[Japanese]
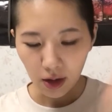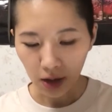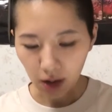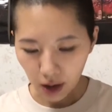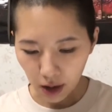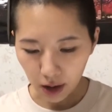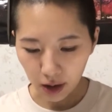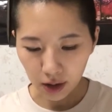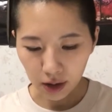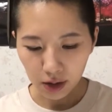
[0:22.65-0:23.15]

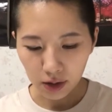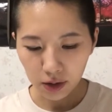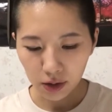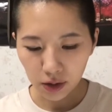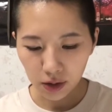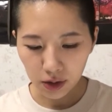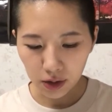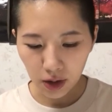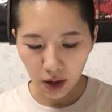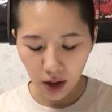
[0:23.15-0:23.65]
はい。そ
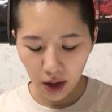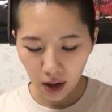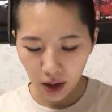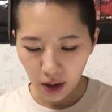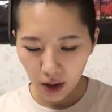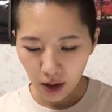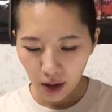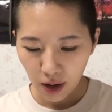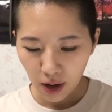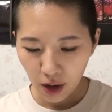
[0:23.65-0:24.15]
して
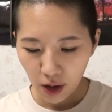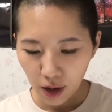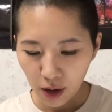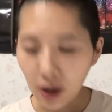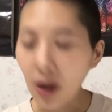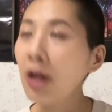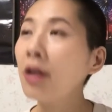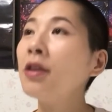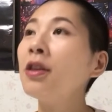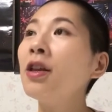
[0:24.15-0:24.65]

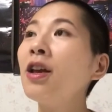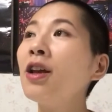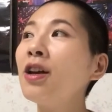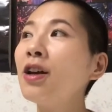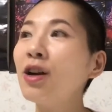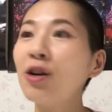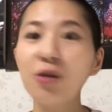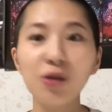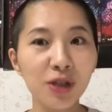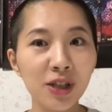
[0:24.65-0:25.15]
何年
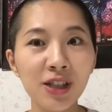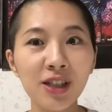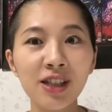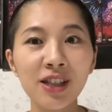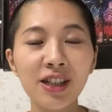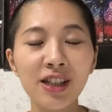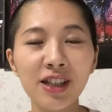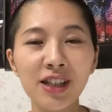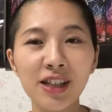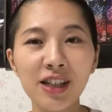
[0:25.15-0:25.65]
か越し
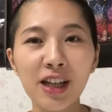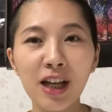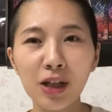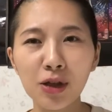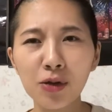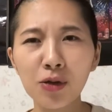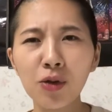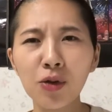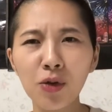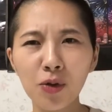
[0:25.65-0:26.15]
にやっ
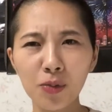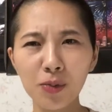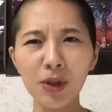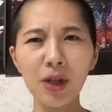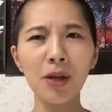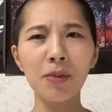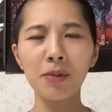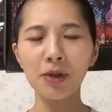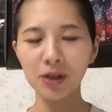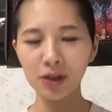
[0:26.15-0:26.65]
と見
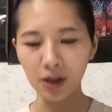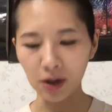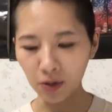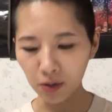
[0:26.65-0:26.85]
れました。